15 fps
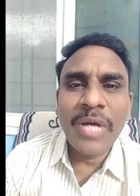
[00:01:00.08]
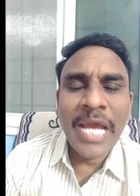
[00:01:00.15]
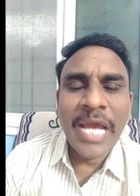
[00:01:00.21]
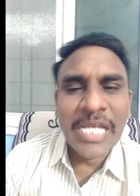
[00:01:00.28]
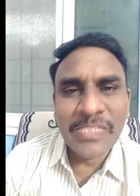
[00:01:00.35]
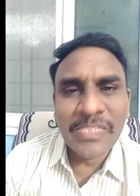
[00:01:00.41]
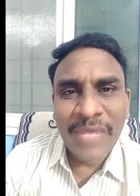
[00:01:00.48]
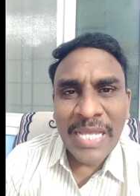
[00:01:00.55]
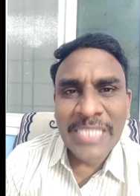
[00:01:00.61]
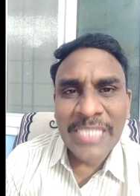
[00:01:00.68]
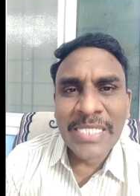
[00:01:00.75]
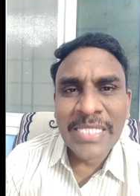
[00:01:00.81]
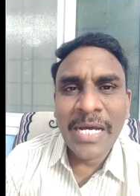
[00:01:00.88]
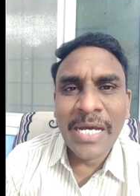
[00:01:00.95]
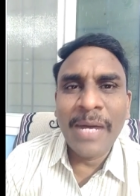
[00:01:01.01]
యాజ్ వెల్
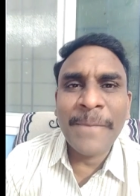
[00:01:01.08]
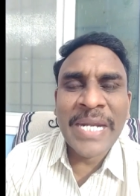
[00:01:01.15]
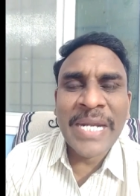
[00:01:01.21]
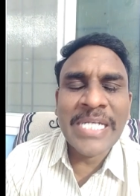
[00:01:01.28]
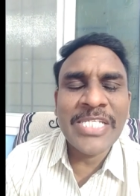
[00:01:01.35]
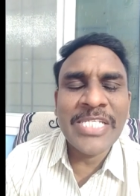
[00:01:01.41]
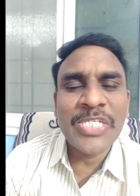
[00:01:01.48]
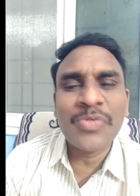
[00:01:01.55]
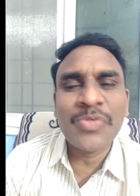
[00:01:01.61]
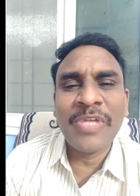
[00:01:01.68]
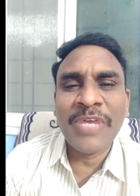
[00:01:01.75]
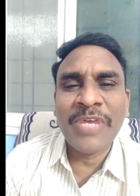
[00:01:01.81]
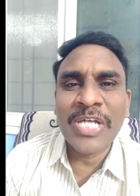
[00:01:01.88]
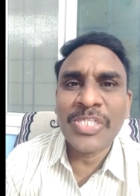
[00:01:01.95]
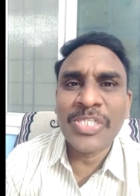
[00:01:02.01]
యాజ్గా ప్రాక్టీస్ చేసుకునే
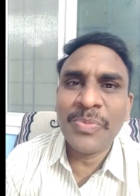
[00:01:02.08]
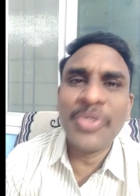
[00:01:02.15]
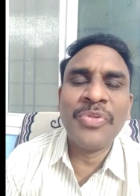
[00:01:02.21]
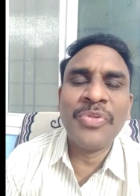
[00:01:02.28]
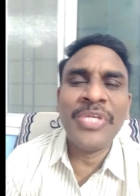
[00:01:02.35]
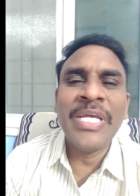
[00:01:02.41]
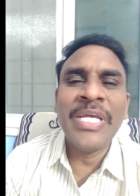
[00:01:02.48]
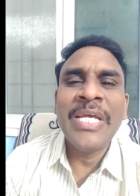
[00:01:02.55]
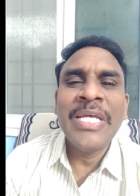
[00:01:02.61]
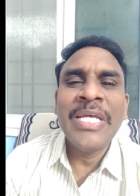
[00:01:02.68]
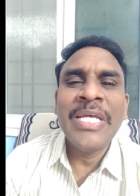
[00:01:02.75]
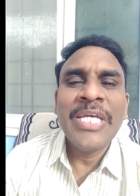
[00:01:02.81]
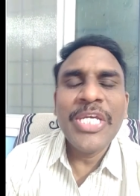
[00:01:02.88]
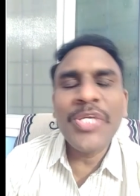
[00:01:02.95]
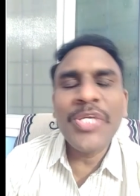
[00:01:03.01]
అవకాశం ఉంటుంది
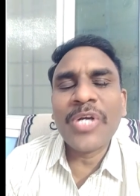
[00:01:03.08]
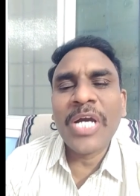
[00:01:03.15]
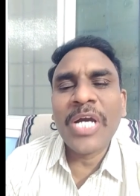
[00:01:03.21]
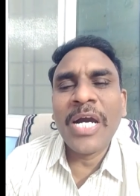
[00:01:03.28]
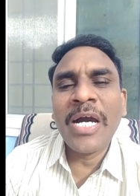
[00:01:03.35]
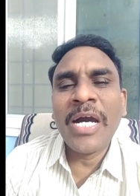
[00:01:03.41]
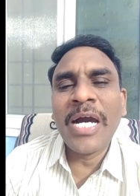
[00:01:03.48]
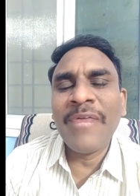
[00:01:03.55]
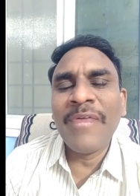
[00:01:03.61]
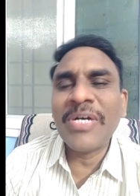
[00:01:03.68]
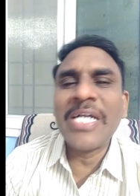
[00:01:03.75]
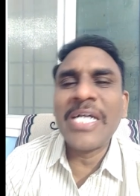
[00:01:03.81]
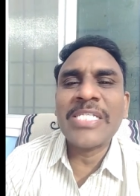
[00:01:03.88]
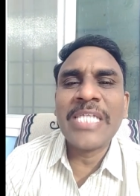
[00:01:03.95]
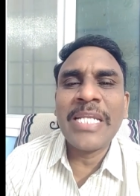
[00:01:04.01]
ఈ యొక్క
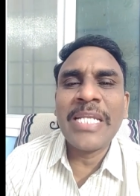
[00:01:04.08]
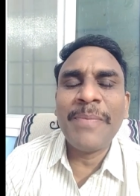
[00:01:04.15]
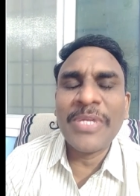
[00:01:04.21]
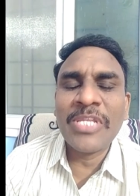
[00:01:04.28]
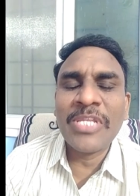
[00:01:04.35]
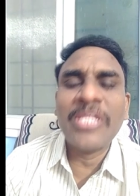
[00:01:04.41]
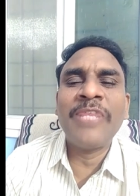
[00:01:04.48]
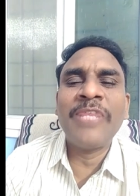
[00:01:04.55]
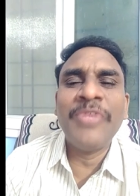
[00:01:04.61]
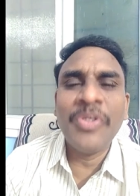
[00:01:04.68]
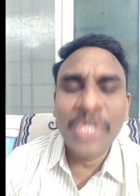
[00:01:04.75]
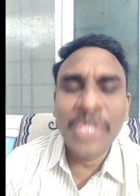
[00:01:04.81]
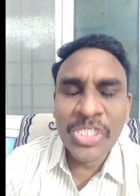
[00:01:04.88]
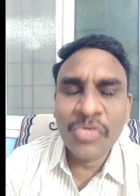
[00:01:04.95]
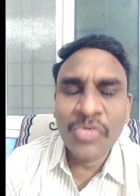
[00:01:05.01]
అవకాశాన్ని అభ్యర్థులందరూ
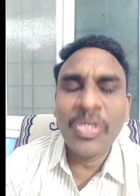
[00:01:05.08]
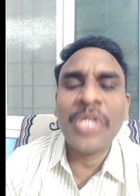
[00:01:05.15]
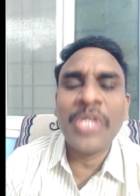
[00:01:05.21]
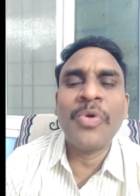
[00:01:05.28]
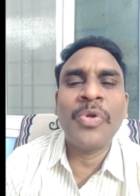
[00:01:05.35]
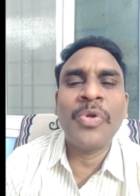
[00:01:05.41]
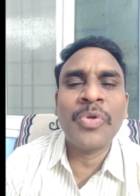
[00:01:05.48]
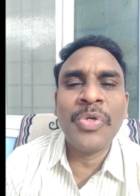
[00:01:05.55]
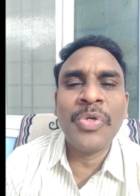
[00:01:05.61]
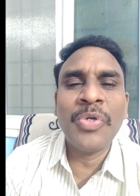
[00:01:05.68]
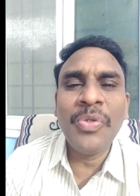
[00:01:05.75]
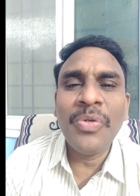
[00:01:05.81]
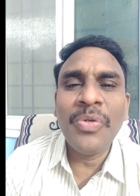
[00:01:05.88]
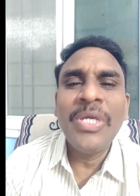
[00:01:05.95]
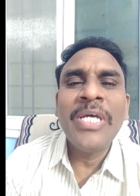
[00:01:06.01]
వినియోగించుకోవాలని కోరుకుంటూ
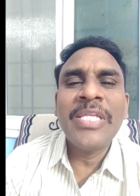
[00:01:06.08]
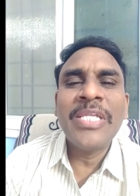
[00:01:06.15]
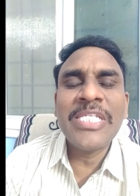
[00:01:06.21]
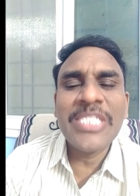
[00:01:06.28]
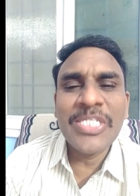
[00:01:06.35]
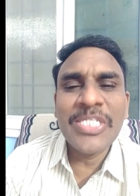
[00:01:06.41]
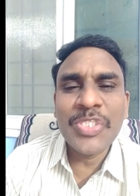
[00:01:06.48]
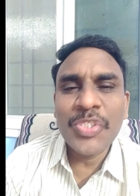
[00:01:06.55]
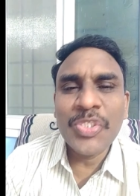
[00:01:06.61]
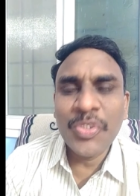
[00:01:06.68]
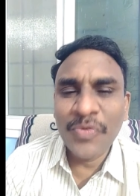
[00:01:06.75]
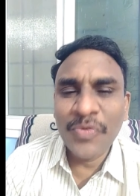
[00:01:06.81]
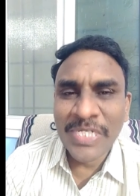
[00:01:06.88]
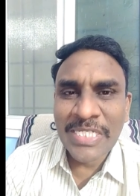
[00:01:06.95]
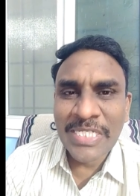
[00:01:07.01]
దిస్ ఈస్
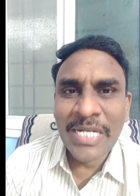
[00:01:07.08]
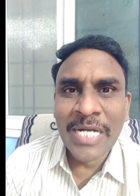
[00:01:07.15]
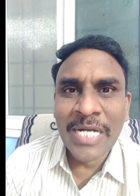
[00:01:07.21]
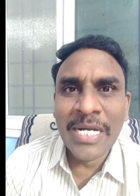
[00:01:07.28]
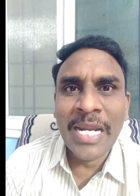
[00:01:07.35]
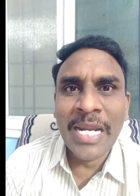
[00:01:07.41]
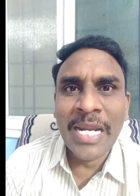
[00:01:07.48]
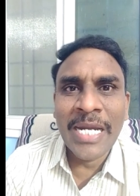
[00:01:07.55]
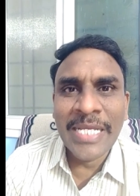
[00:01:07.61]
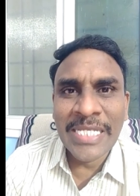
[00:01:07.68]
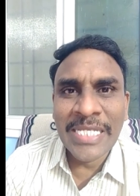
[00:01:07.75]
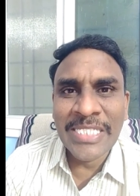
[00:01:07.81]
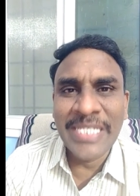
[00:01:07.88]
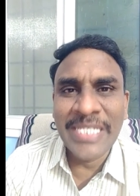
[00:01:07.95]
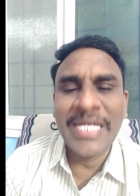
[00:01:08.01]
యువర్స్ డాక్టర్ అల్లాడి
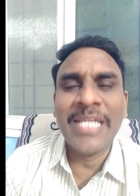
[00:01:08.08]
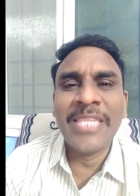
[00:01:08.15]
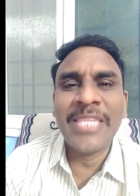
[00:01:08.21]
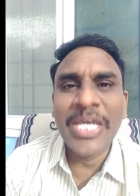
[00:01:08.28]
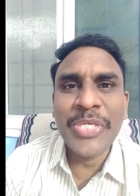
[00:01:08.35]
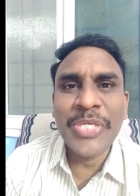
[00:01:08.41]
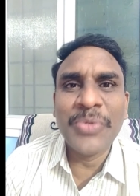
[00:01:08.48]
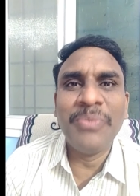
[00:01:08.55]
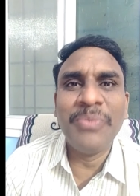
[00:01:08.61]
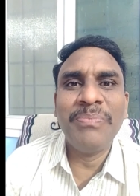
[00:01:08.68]
అంజయ్య థ్యాంక్ యూ